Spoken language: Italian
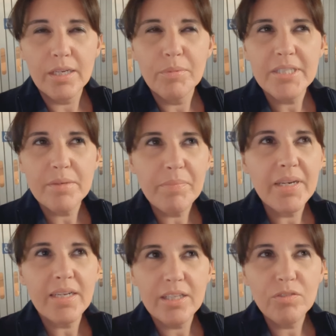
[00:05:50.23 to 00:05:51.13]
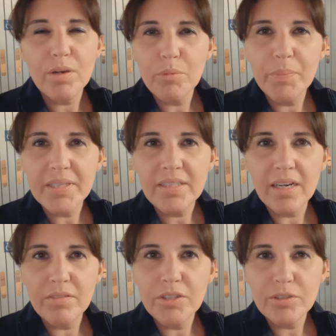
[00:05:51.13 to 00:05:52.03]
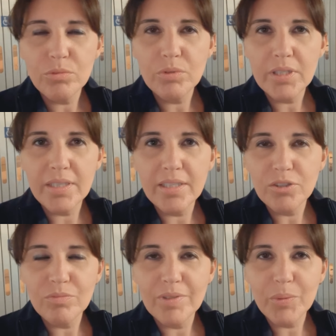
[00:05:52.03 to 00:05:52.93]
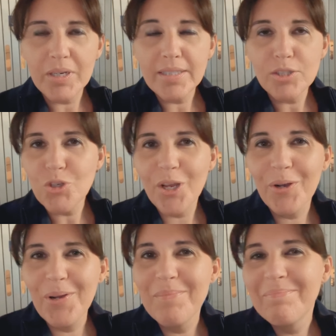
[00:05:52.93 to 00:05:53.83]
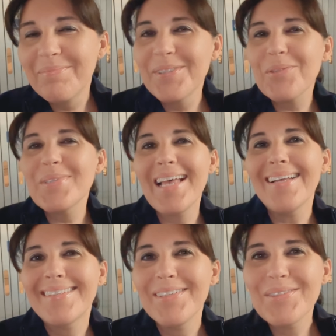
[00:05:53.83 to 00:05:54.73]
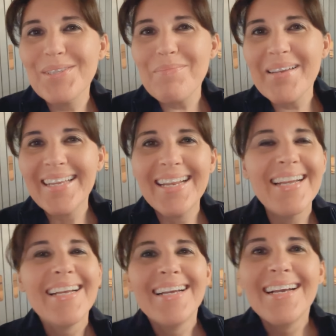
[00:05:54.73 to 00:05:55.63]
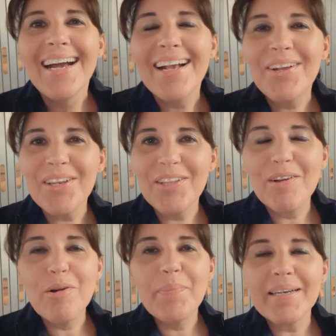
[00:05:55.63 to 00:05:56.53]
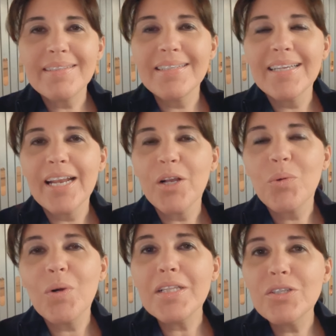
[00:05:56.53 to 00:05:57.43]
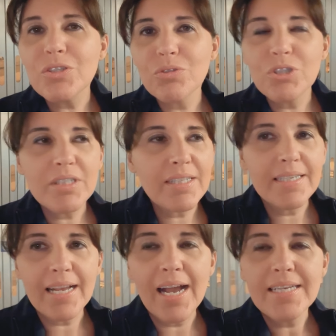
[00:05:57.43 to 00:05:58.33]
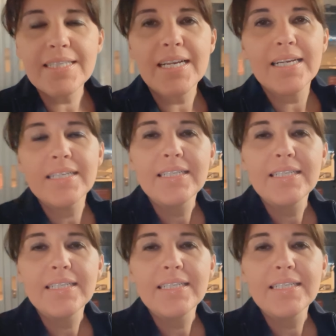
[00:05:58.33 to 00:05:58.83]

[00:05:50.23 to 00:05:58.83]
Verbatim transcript: mi sembra che dovevamo partire alle 22.45 scusate non so bene a cosa ora dovevamo partire quando sono uscita di casa